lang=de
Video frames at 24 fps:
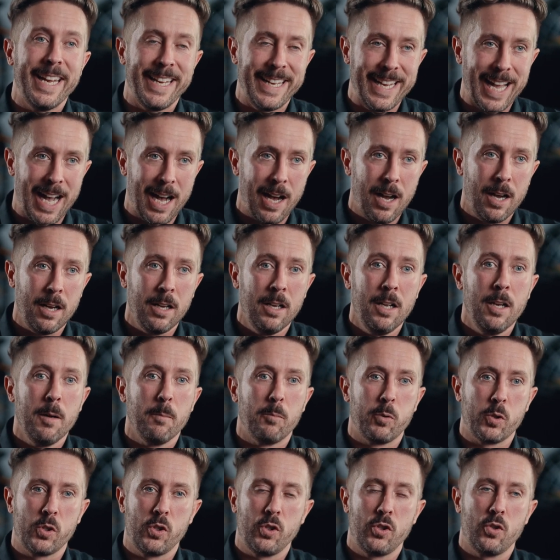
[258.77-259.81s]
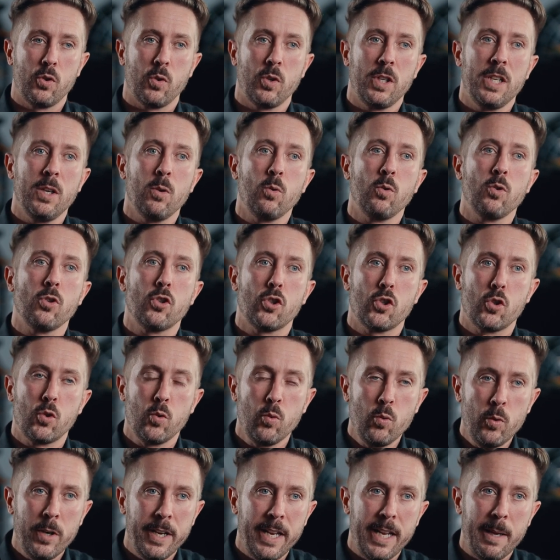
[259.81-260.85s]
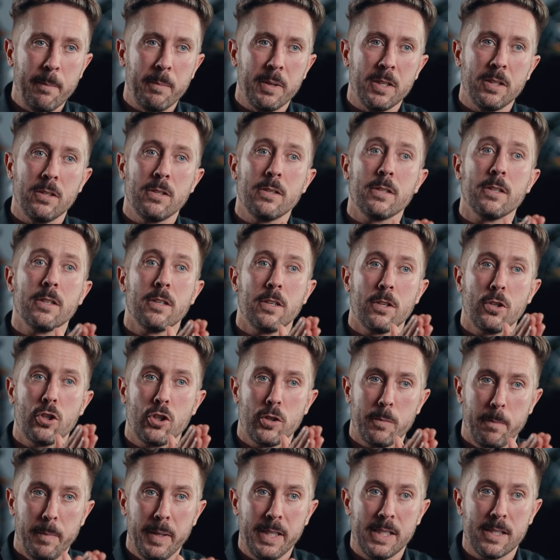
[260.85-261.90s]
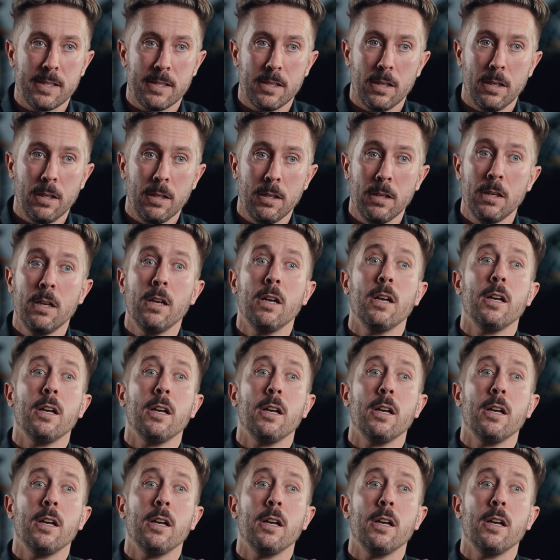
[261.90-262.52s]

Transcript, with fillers: Ja, Positionierung zunehmend spitzer,